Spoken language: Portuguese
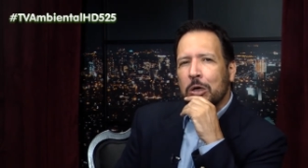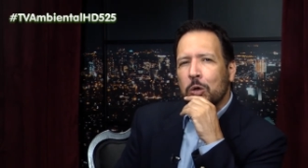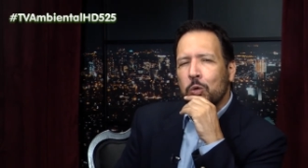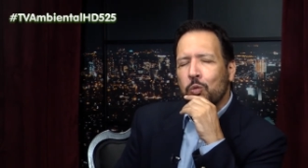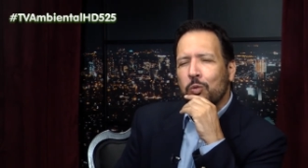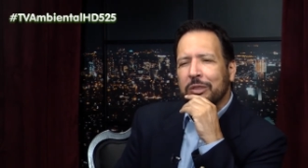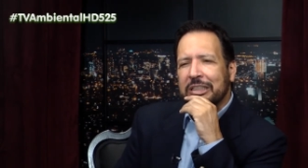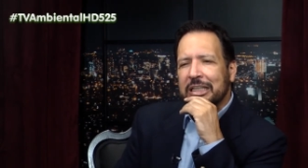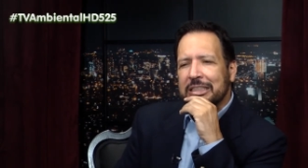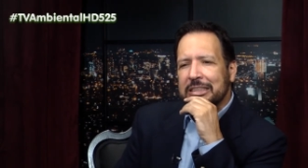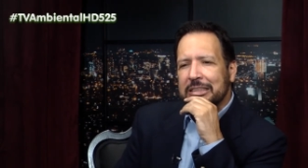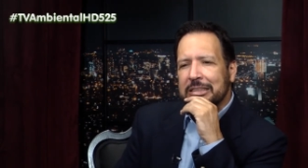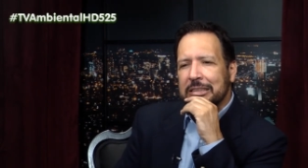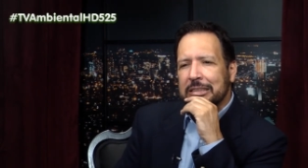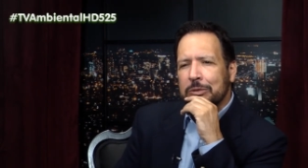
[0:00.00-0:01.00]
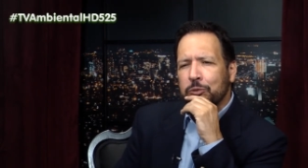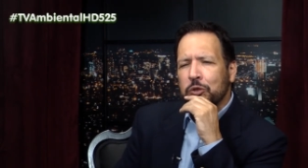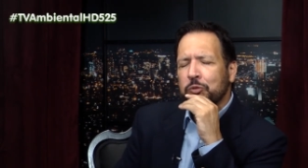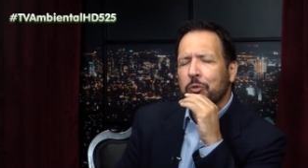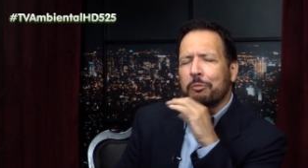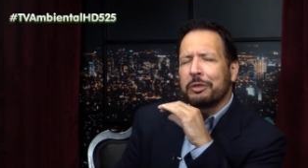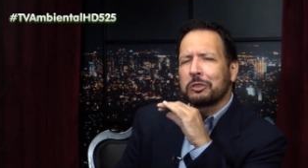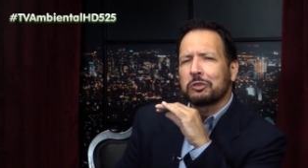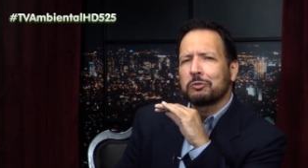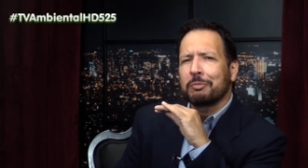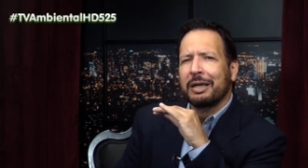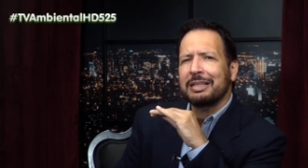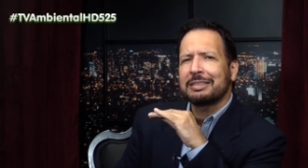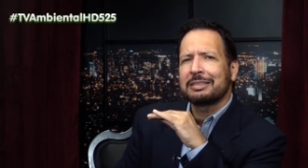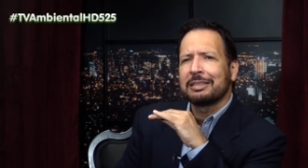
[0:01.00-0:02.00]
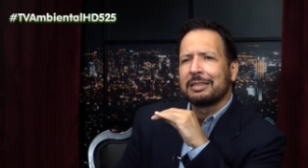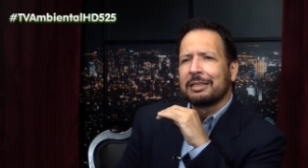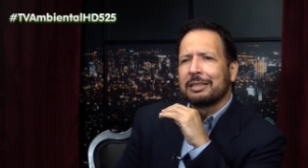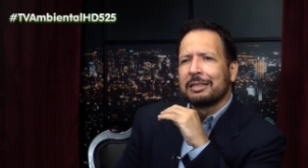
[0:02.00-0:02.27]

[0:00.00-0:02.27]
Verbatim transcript: uma das, um dos momentos mais